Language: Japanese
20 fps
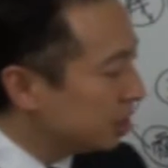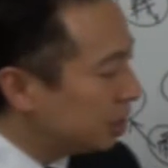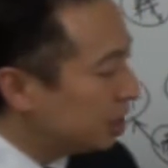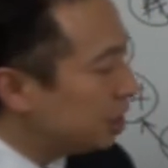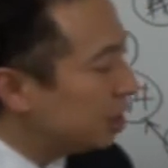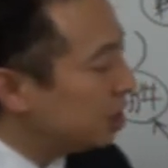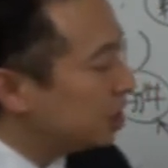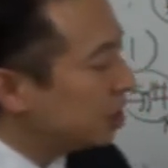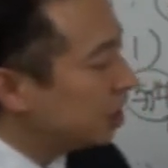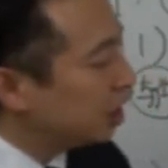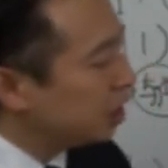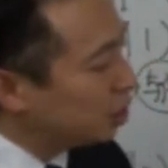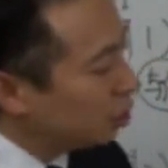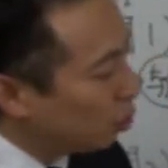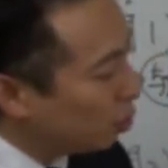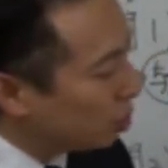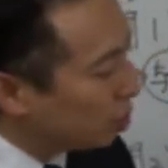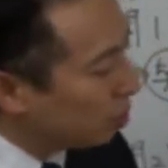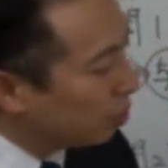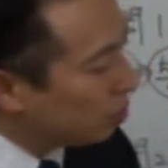人事で
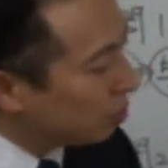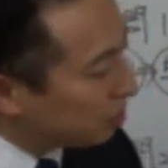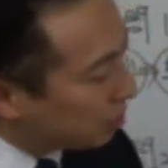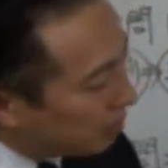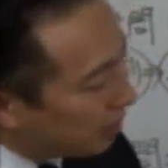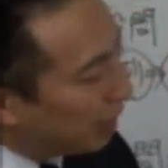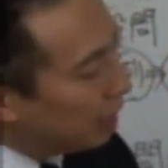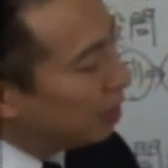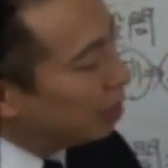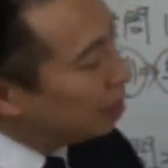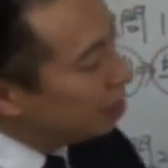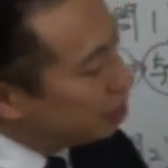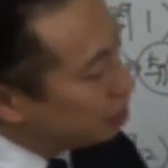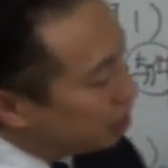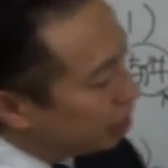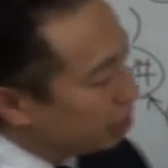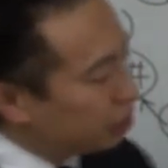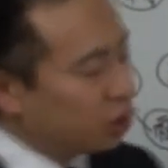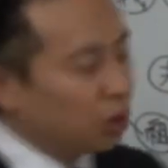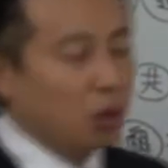しょうということは
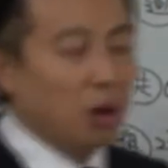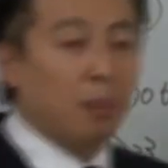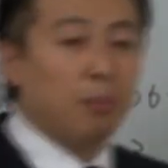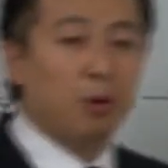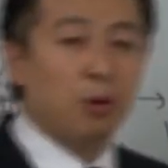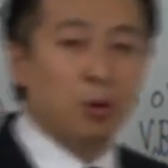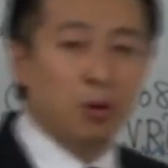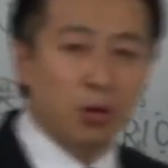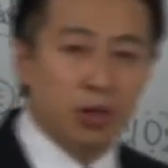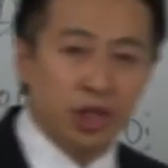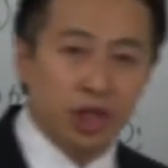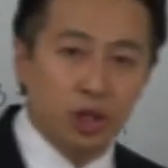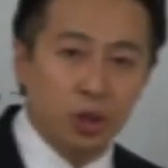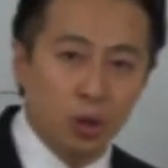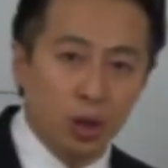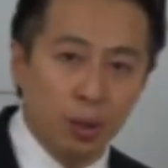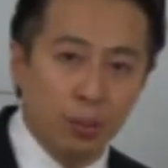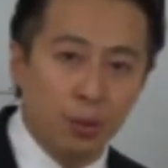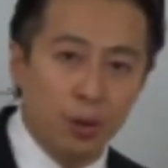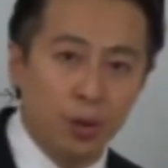中小化
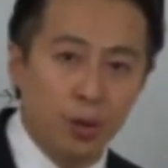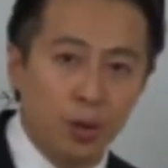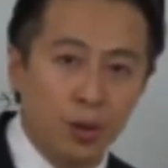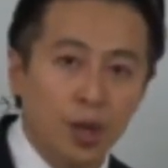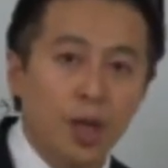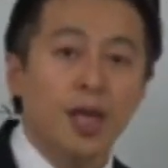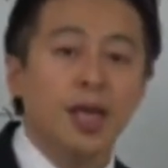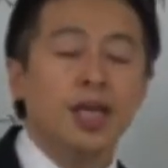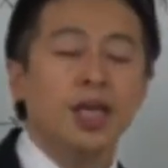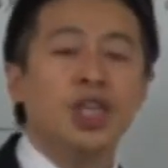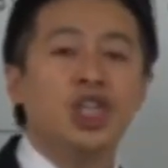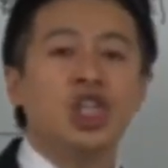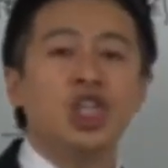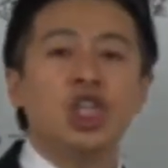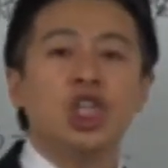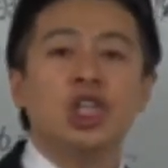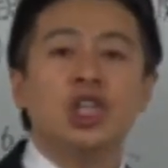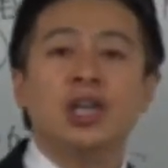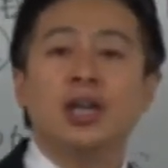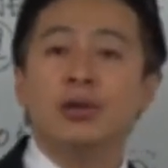ブロックシートでも一
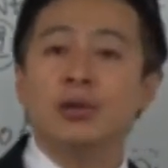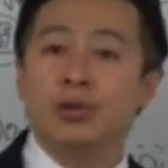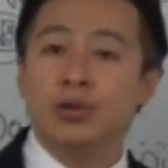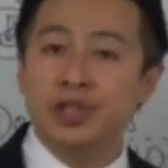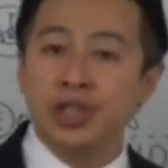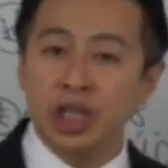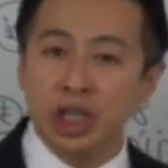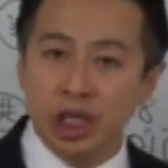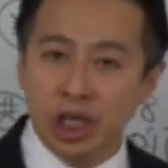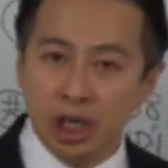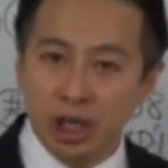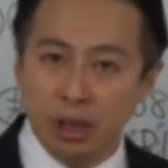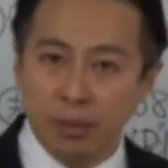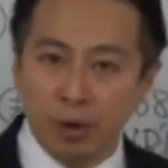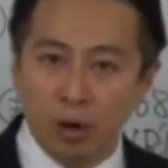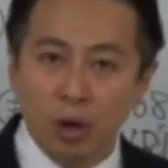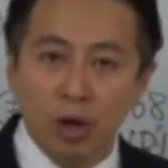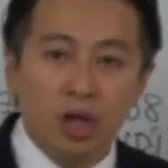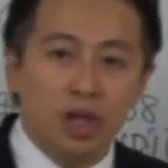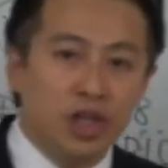次試験の知識で
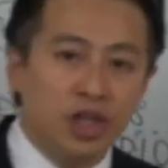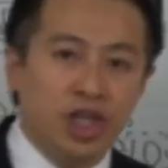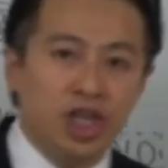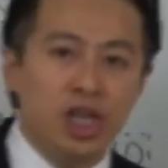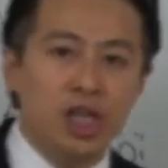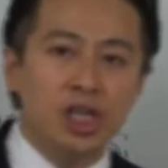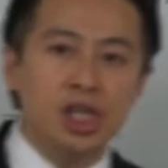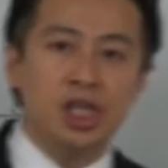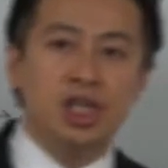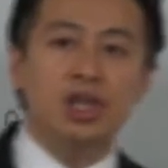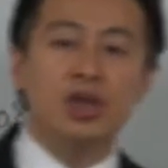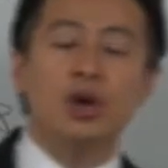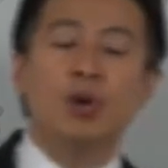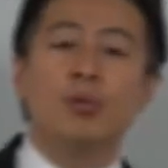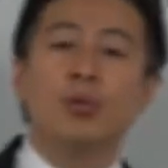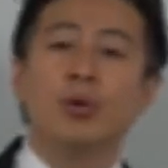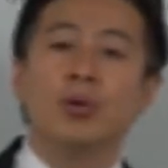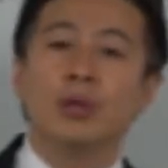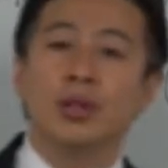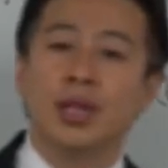も人事の
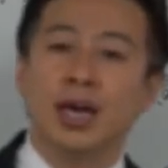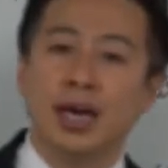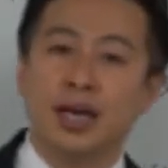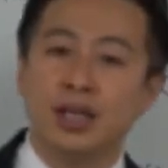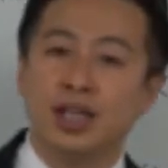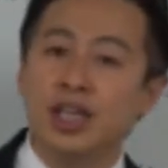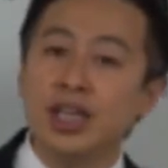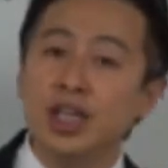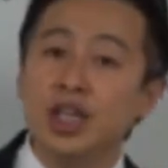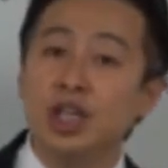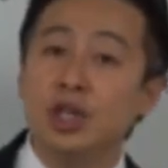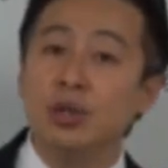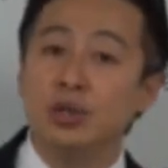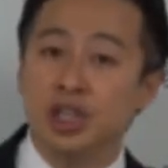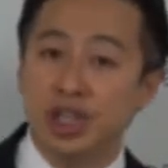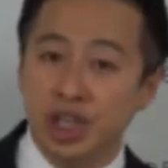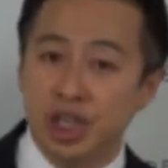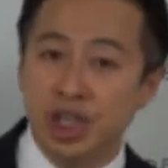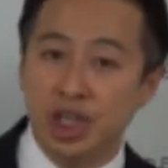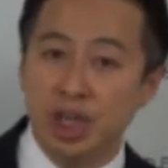問題人事の
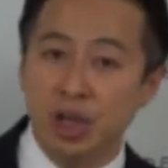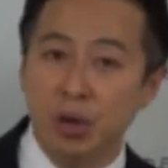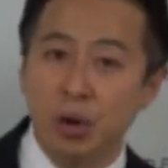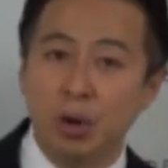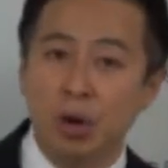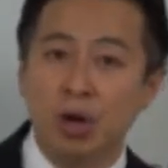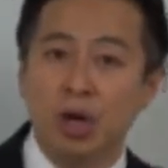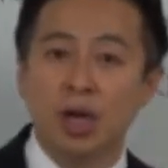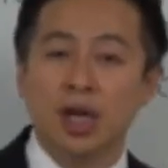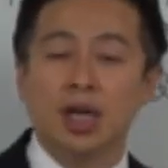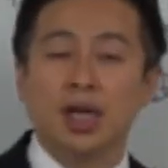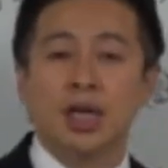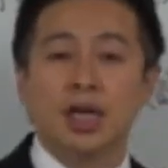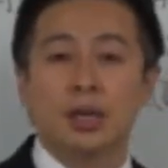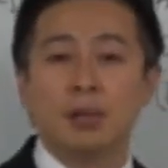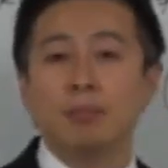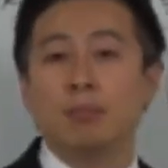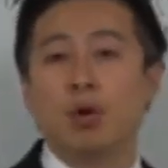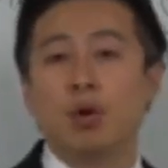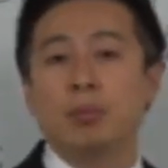知識を
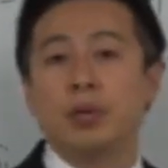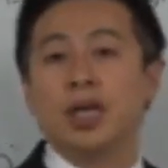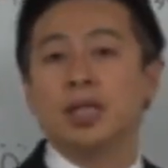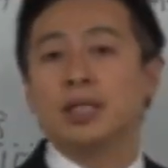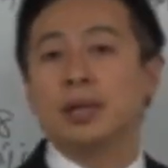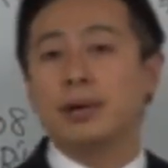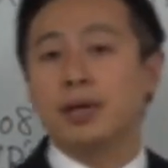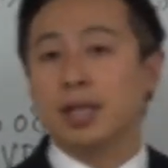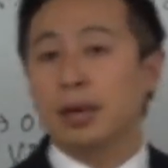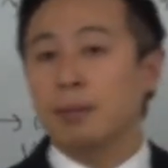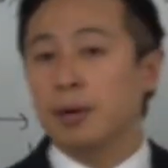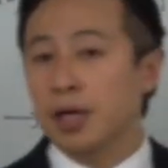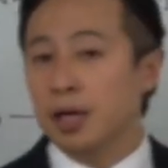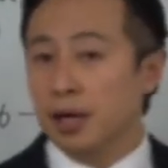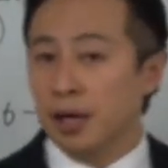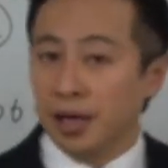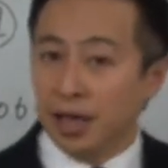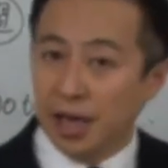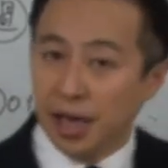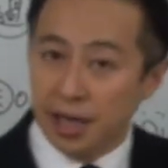もう皆さん頭の
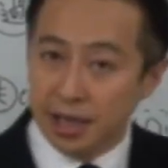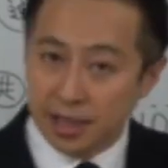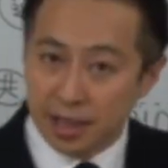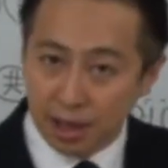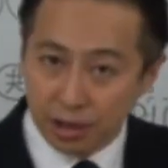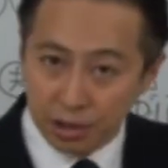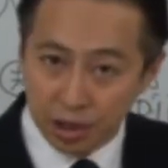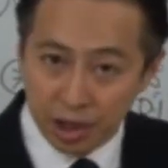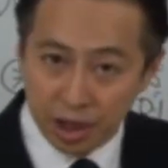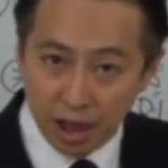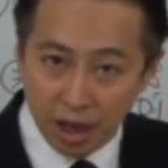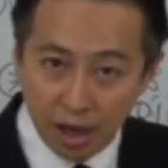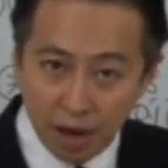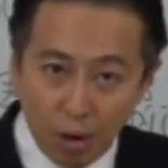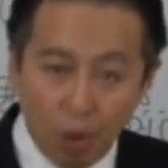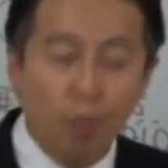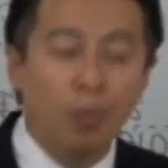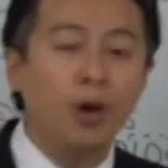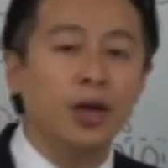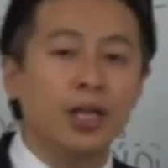中で検索して
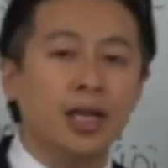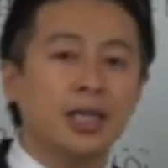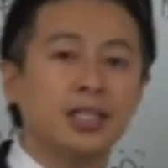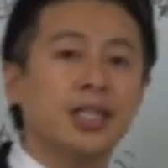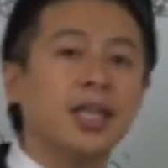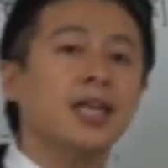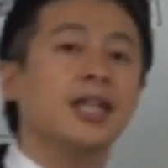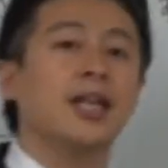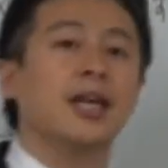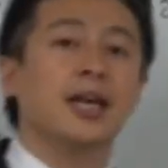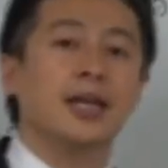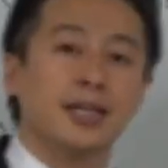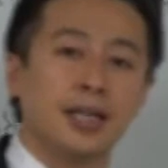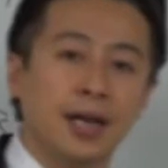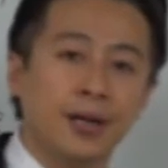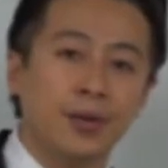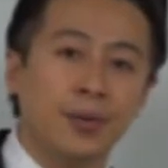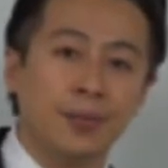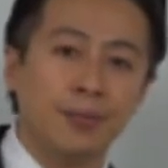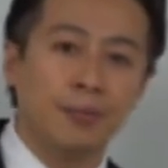思い出していただき
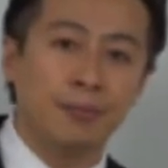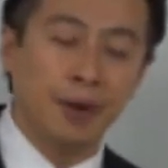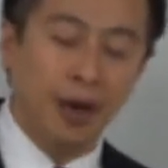たいと。